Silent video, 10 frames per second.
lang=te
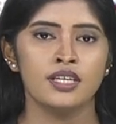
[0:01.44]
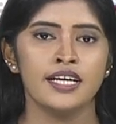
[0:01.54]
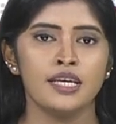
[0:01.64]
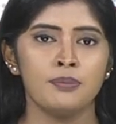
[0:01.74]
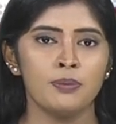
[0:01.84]

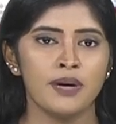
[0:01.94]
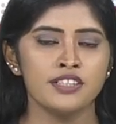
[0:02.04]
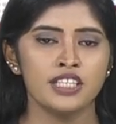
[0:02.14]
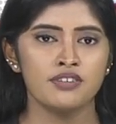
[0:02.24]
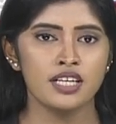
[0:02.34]
టీడీపీపై
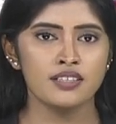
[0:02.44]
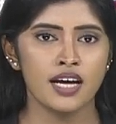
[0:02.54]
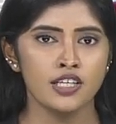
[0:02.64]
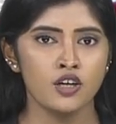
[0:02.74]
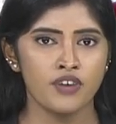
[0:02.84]
తీవ్ర
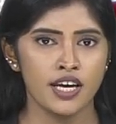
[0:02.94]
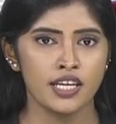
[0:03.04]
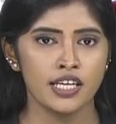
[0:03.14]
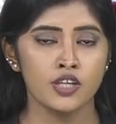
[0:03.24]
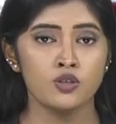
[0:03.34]
స్థాయిలో
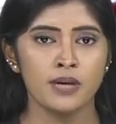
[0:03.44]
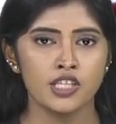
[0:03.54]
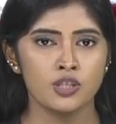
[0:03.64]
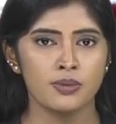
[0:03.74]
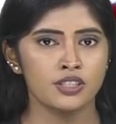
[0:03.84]
ఫైర్ అయ్యారు
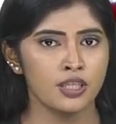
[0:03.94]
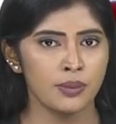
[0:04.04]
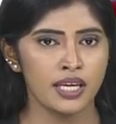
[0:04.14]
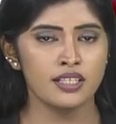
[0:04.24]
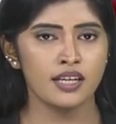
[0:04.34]
మాజీ మంత్రి
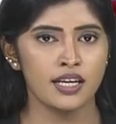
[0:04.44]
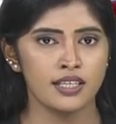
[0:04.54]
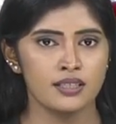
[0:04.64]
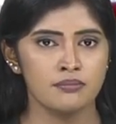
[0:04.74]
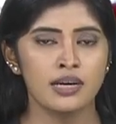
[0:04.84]
పేర్ని
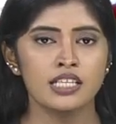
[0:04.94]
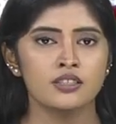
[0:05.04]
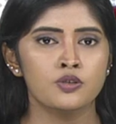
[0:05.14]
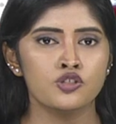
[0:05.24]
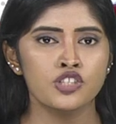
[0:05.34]
నాని
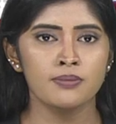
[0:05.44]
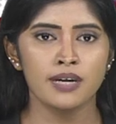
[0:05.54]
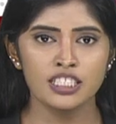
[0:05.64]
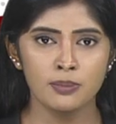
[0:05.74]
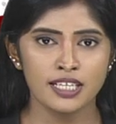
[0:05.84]
కుర్చీ
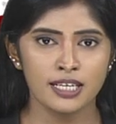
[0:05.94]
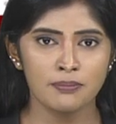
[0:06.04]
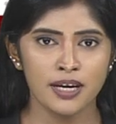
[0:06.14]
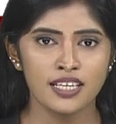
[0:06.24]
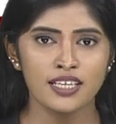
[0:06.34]
మడత
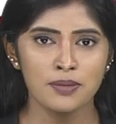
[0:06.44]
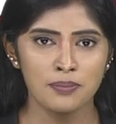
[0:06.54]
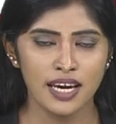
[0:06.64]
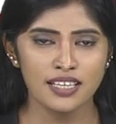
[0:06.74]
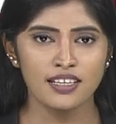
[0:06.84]
పెట్టడంపై
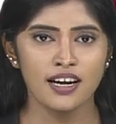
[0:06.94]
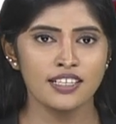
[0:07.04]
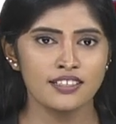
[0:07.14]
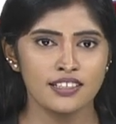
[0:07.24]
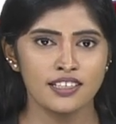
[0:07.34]
పేర్ని
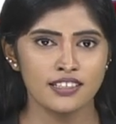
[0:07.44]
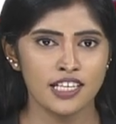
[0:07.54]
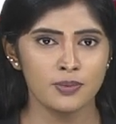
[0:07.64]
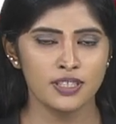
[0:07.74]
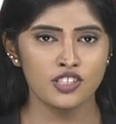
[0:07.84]
నాని సీరియస్
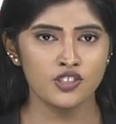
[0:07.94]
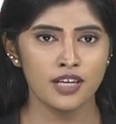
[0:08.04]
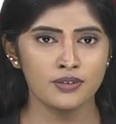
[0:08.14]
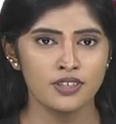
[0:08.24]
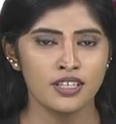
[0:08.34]
గా
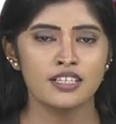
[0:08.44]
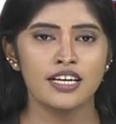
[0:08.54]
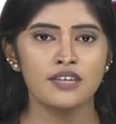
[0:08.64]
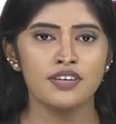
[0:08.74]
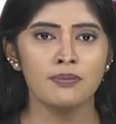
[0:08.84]
స్పందించారు
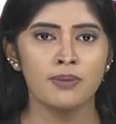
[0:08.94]
రెండు వేల